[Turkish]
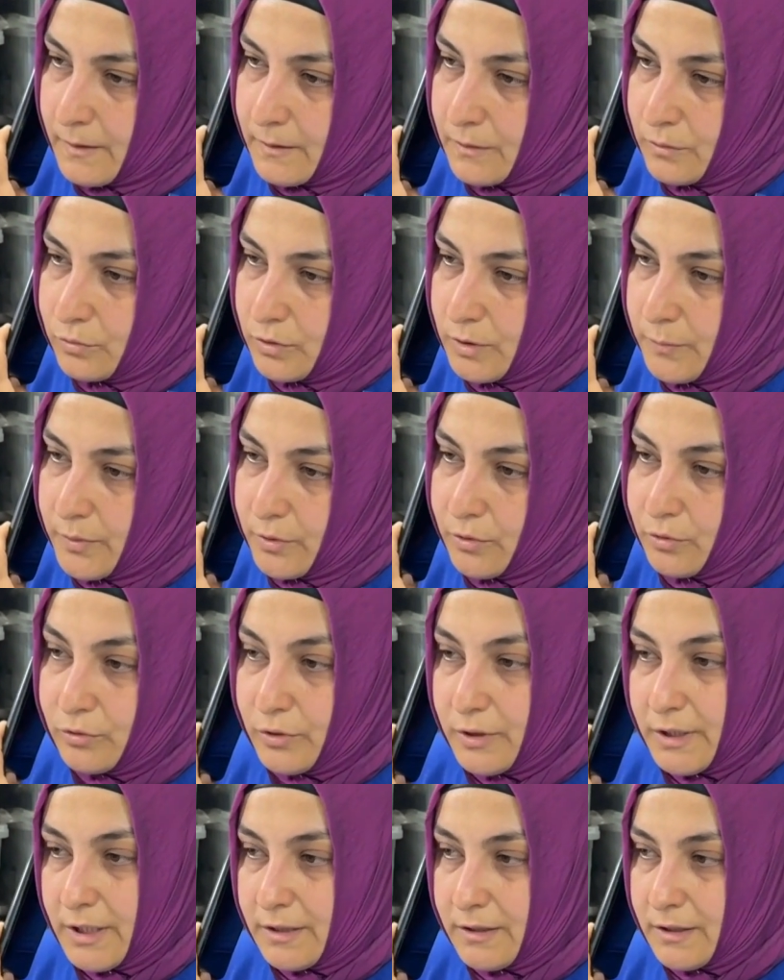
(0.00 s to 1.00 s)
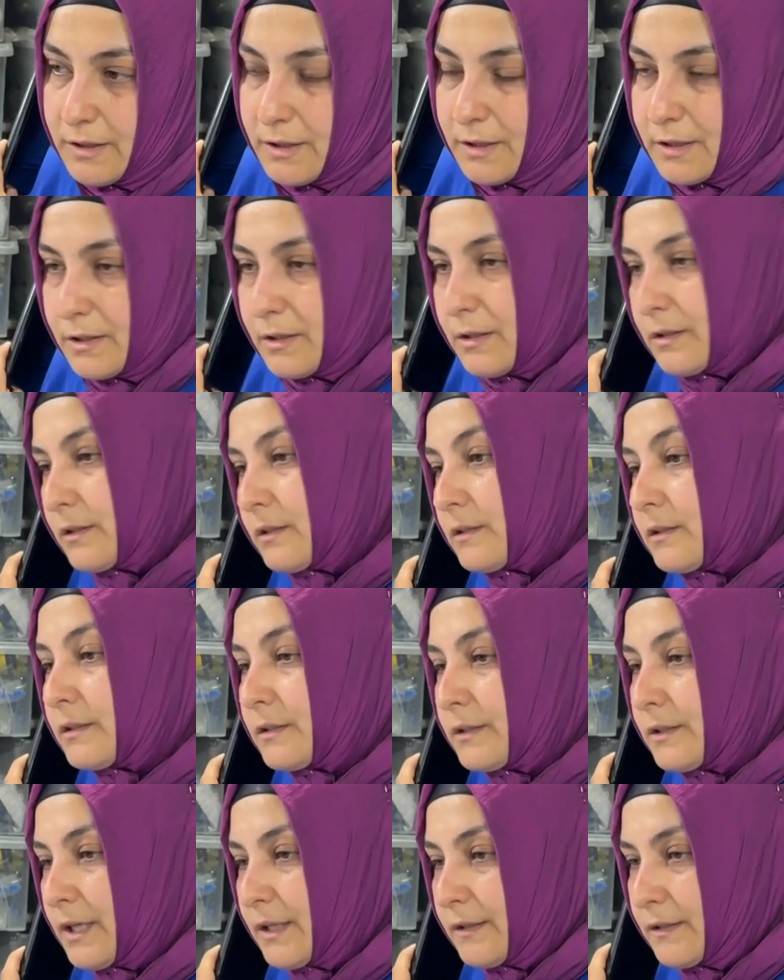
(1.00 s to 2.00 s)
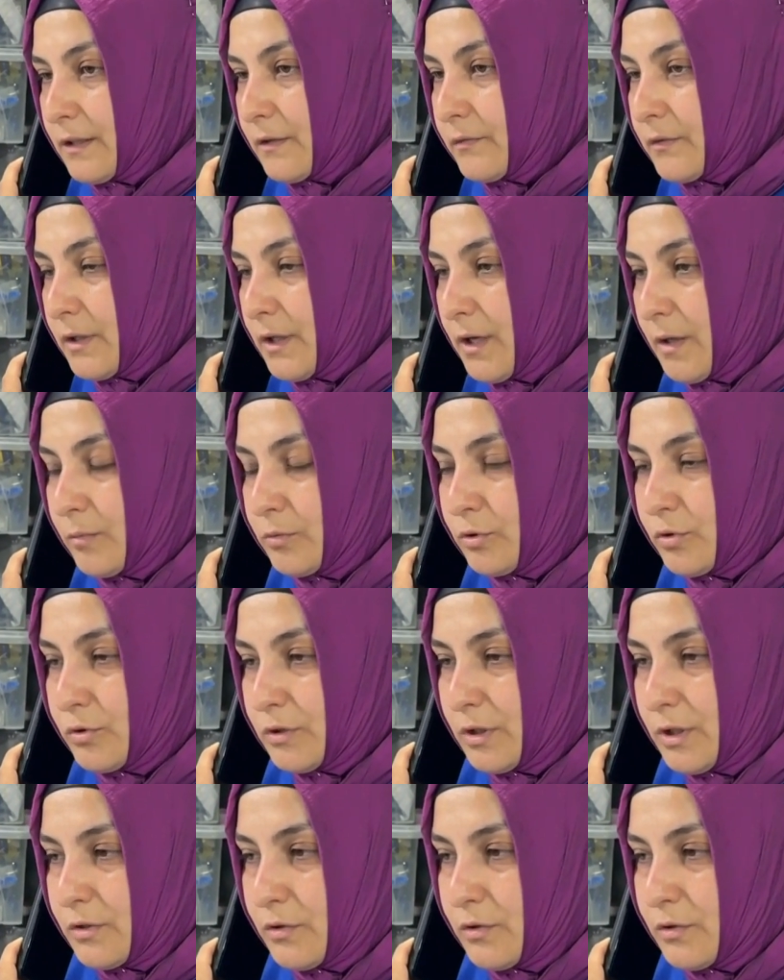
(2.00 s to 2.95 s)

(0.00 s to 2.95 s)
Onu İpek Ota'ya ya da e, yan taraftaki Ahmet Usta'ya